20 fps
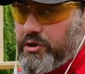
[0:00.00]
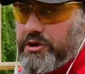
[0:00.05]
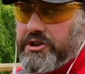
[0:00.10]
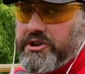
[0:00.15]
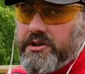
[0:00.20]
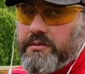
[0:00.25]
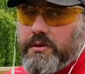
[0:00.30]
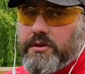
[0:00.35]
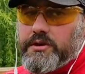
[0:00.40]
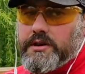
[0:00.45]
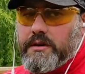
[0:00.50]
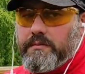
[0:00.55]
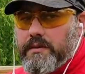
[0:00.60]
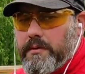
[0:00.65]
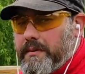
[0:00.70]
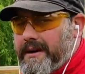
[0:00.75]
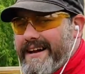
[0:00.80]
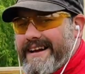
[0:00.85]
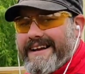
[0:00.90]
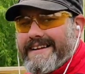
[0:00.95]
muchísimo
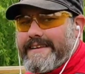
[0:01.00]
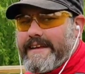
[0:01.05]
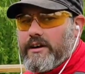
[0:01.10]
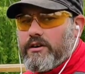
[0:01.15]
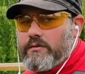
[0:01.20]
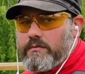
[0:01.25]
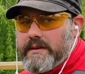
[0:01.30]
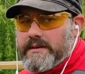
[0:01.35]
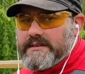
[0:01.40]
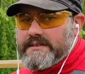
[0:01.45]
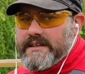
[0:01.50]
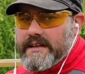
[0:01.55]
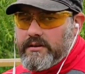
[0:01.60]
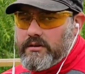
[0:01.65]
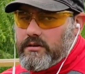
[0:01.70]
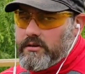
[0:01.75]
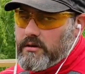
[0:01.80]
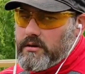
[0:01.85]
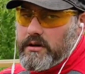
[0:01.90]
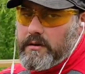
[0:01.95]
tiempo, para que está
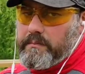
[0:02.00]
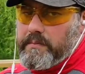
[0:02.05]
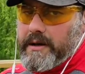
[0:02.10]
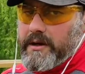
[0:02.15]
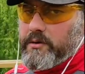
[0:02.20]
comenzando el